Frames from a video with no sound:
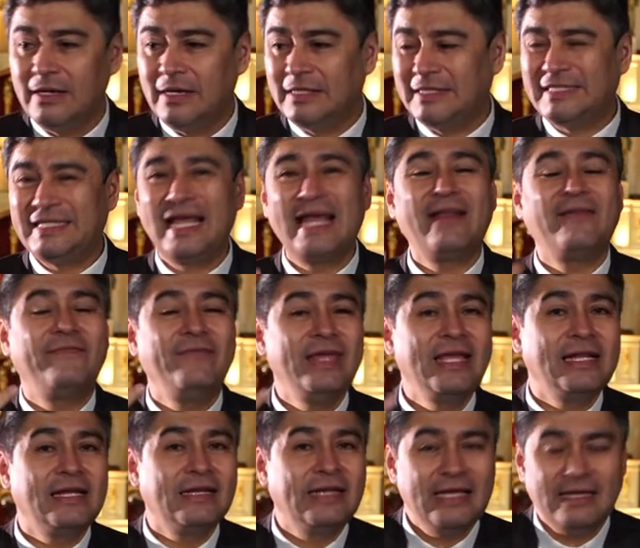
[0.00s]

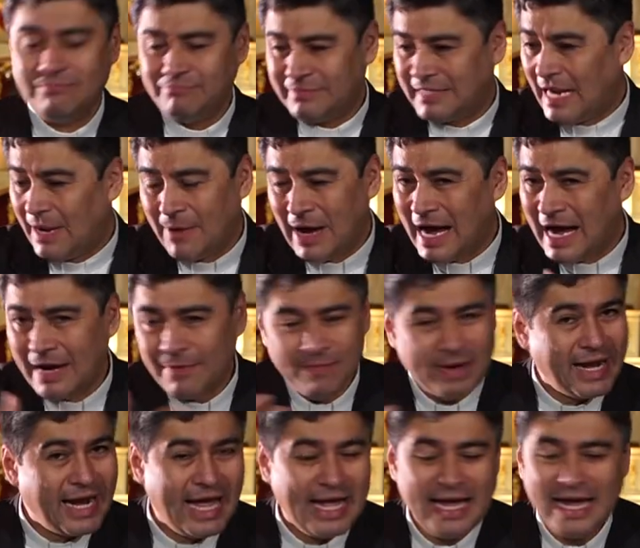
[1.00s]
servirle, trabajar
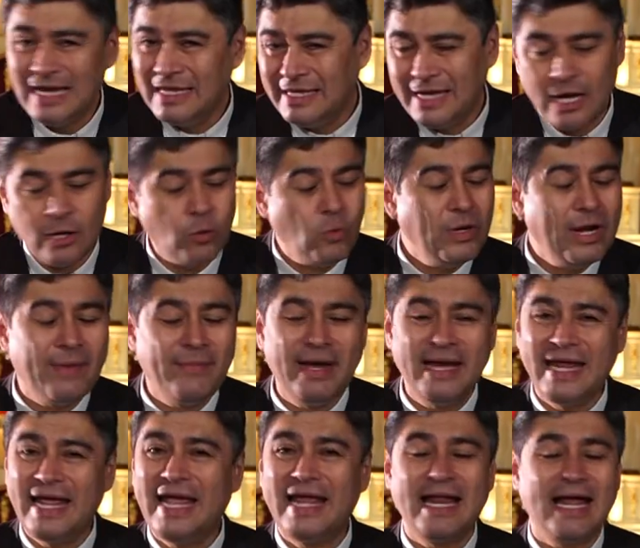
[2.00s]
para Él de alguna
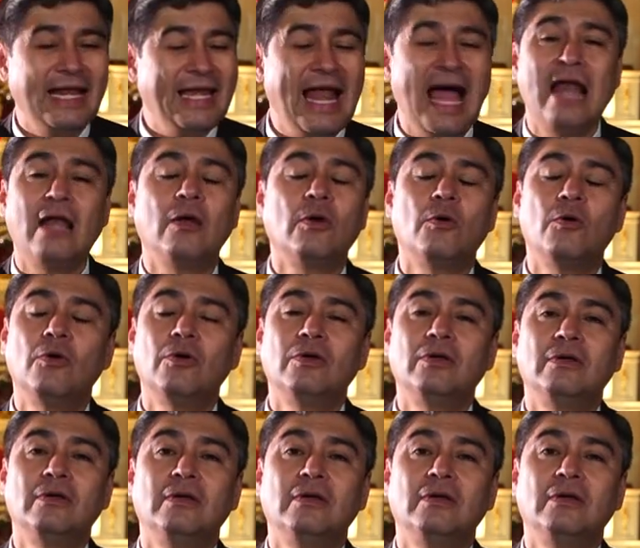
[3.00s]
manera en algo,